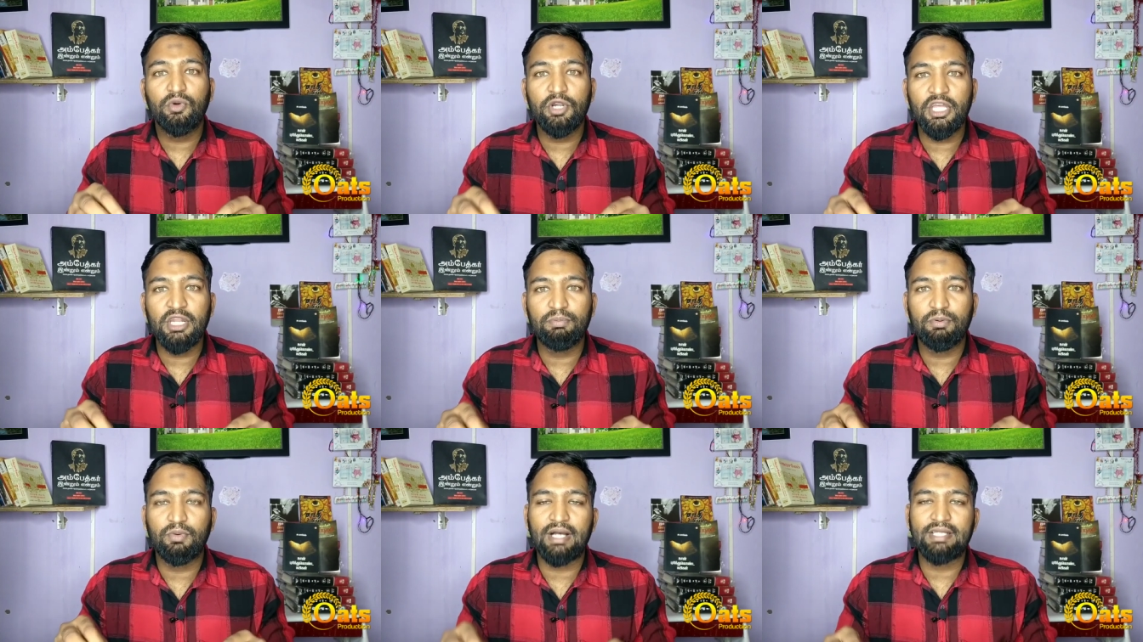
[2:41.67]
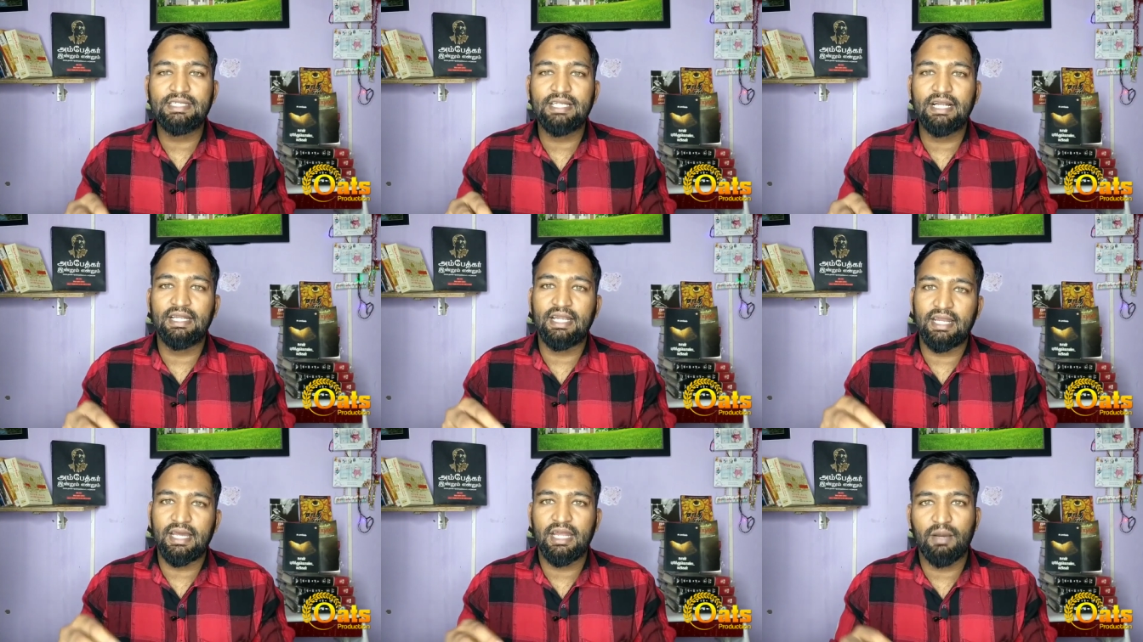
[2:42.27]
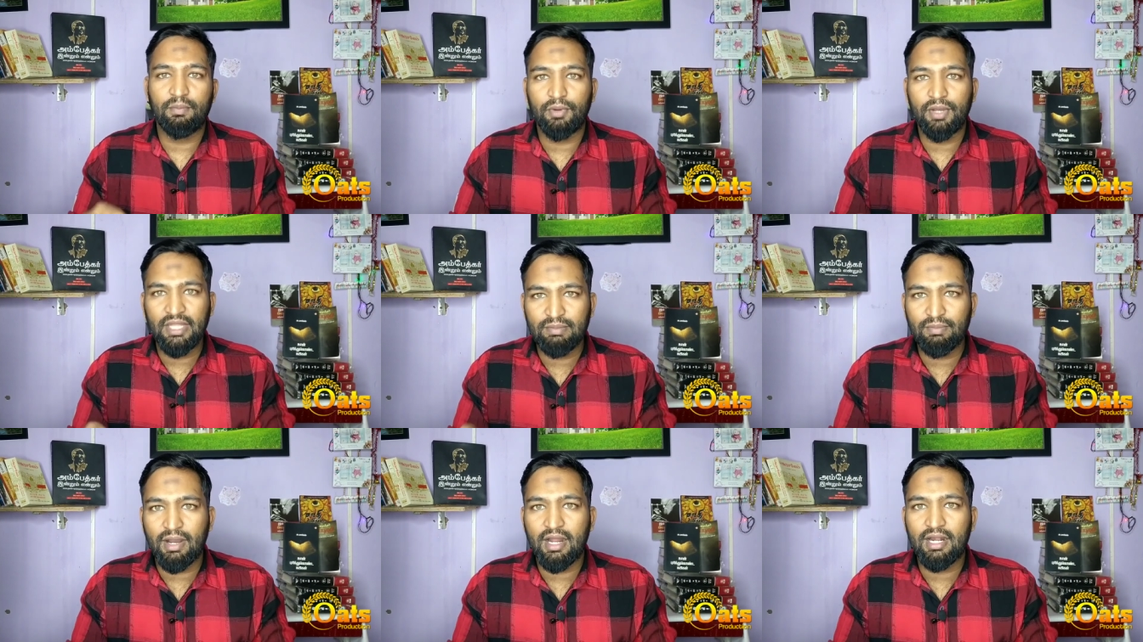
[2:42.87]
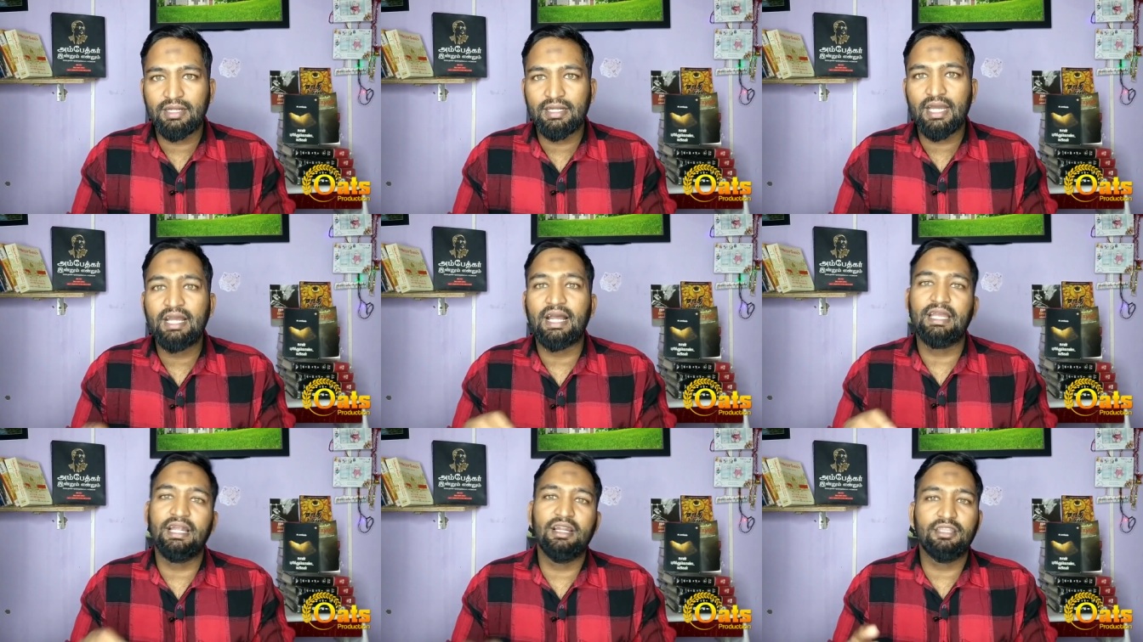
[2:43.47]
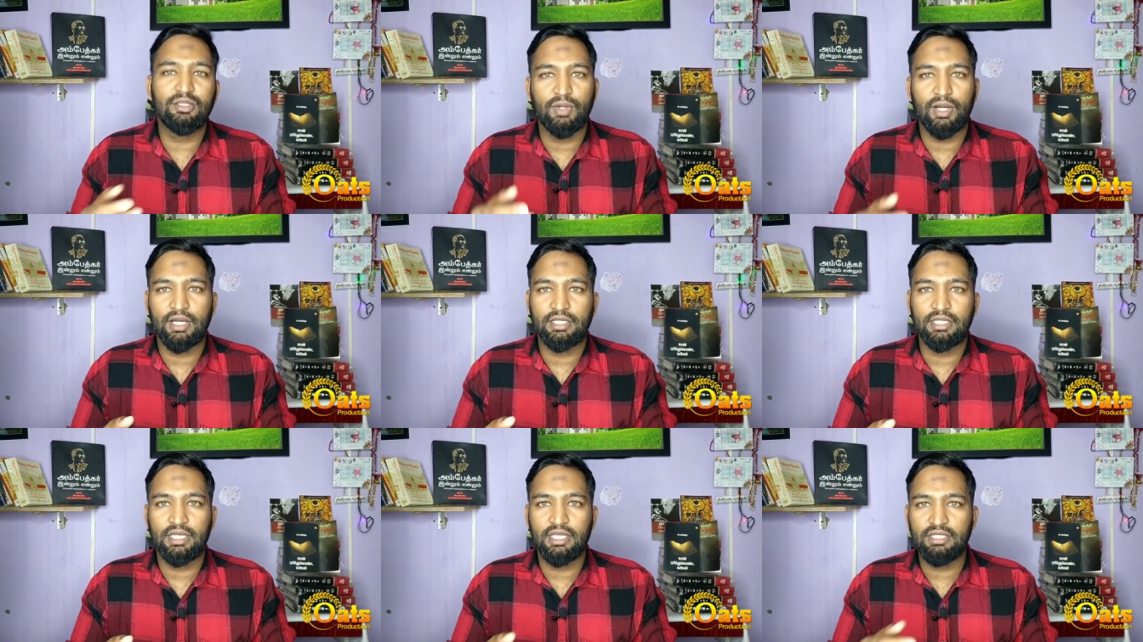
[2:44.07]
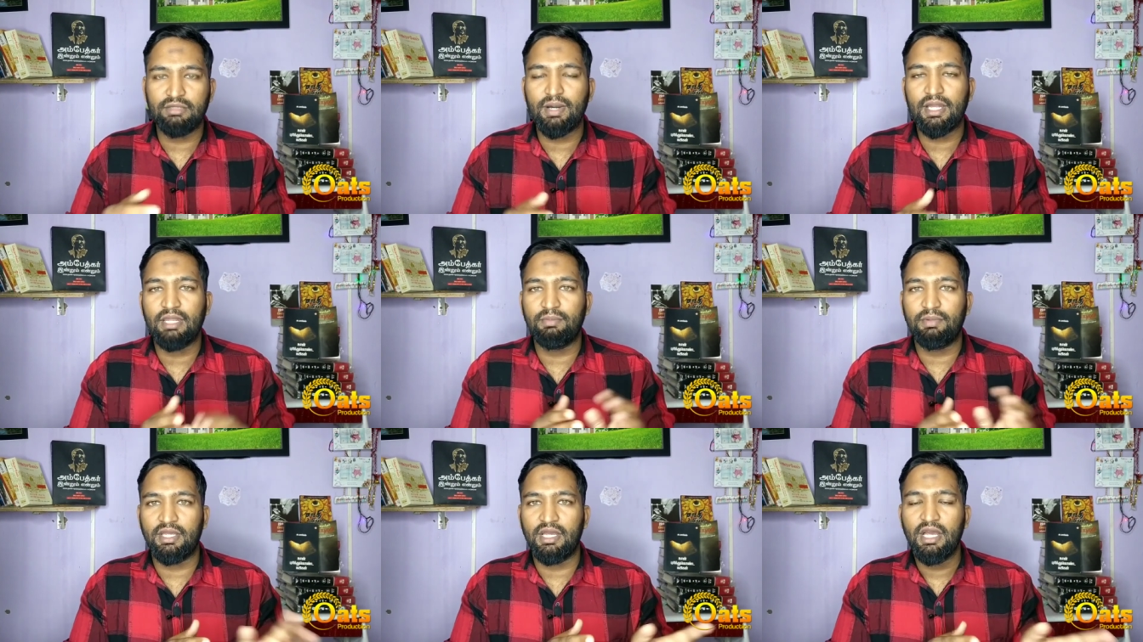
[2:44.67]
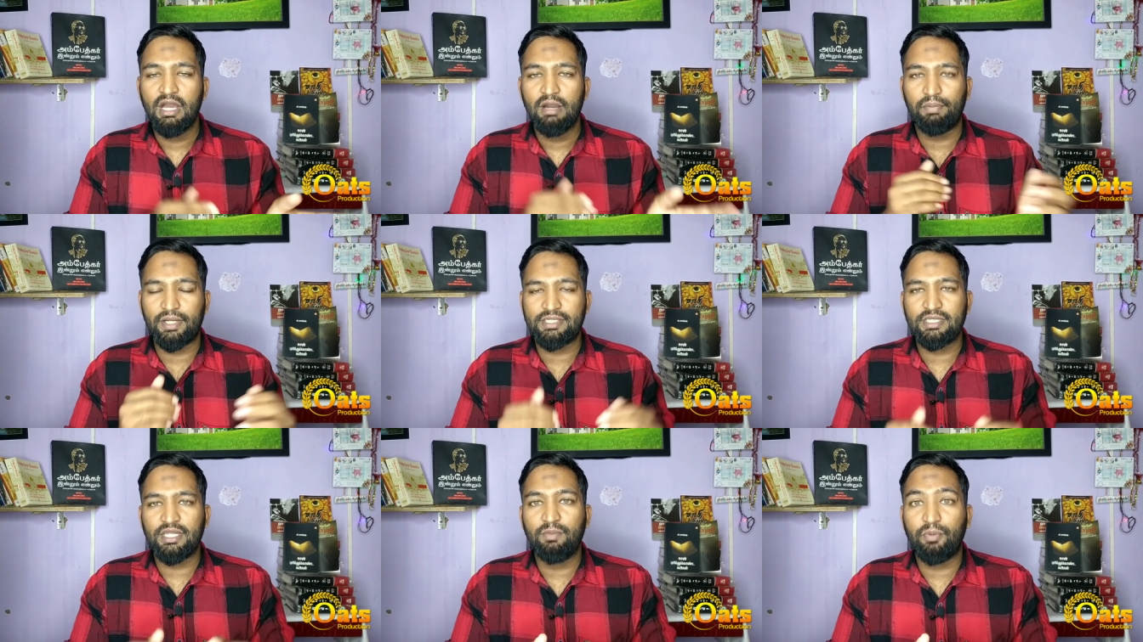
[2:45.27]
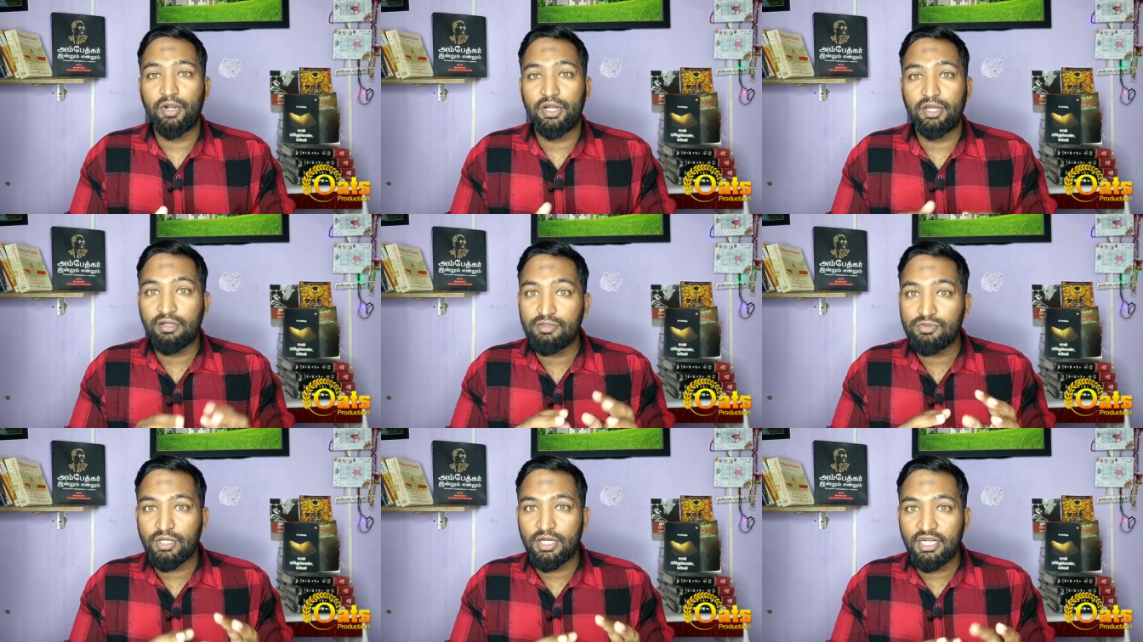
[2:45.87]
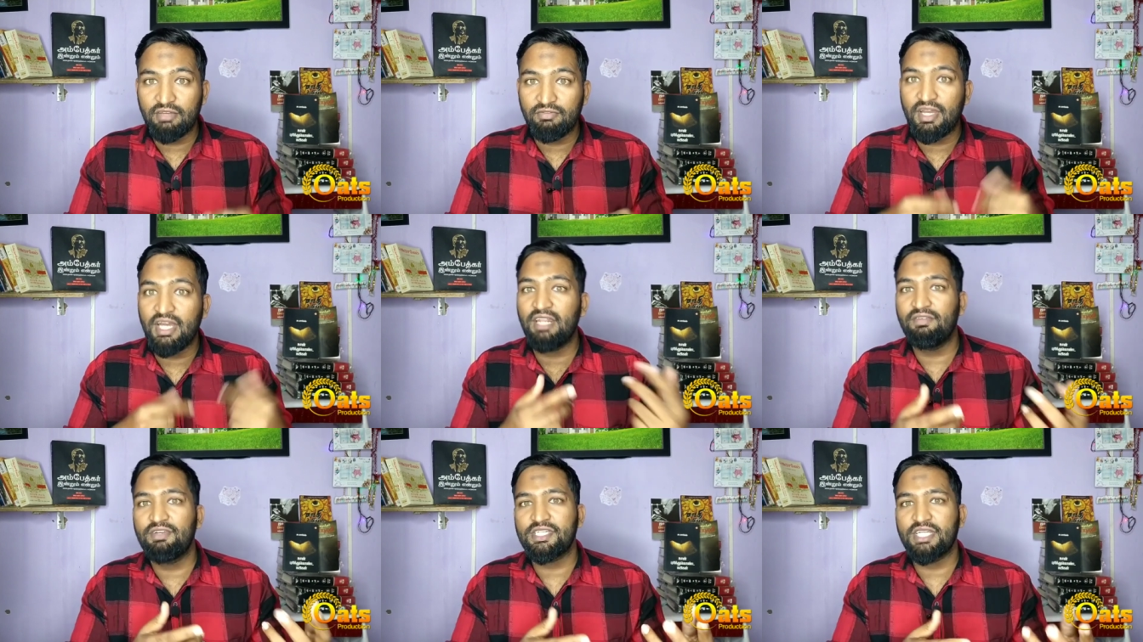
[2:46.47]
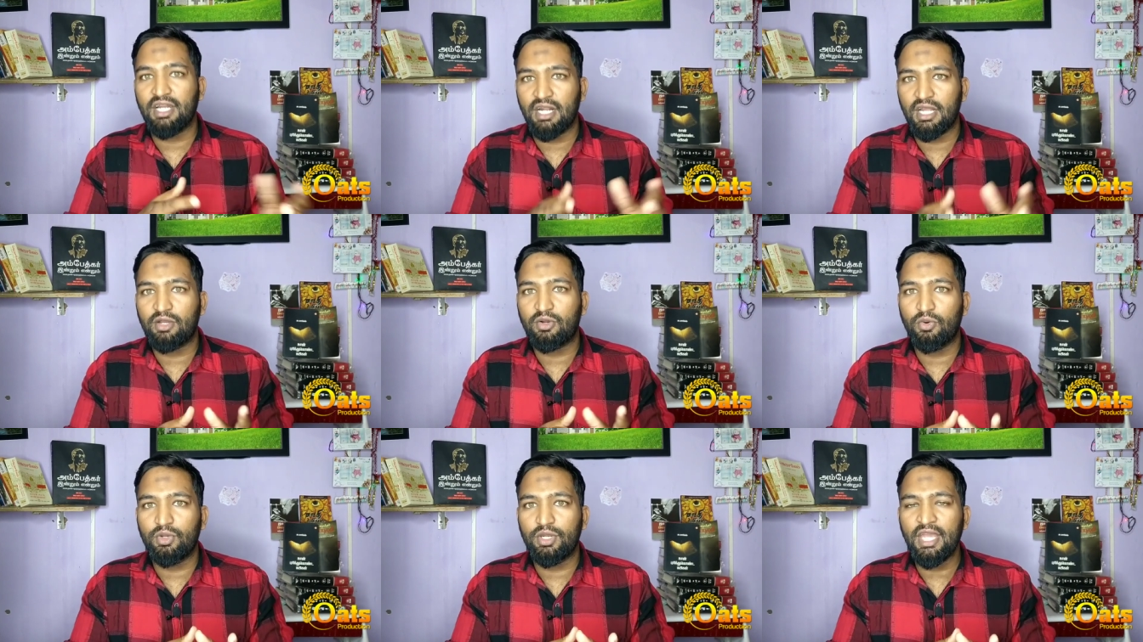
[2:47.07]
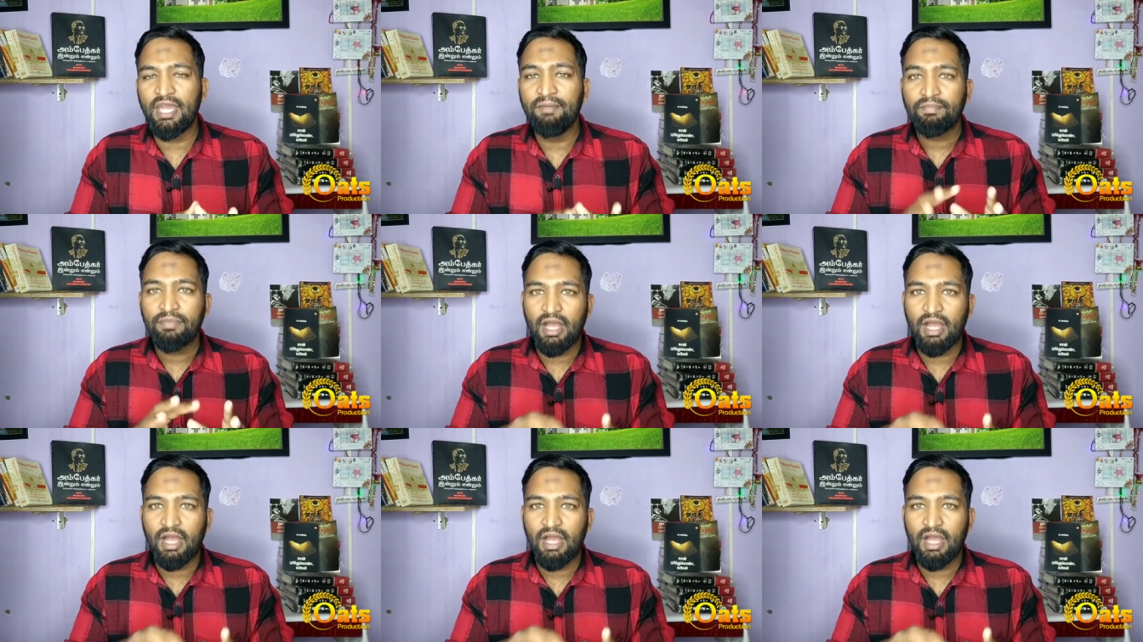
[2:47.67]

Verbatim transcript: குடியிருப்பு வாசிகள்கிட்ட நேராக போய் அந்த மக்கள்கிட்ட கையெழுத்து வாங்குது இது மாதிரி இப்படி பிரச்சனை போயிட்டுருக்குன்னு சொல்லிட்டு வேறு விஷயங்களை கூறி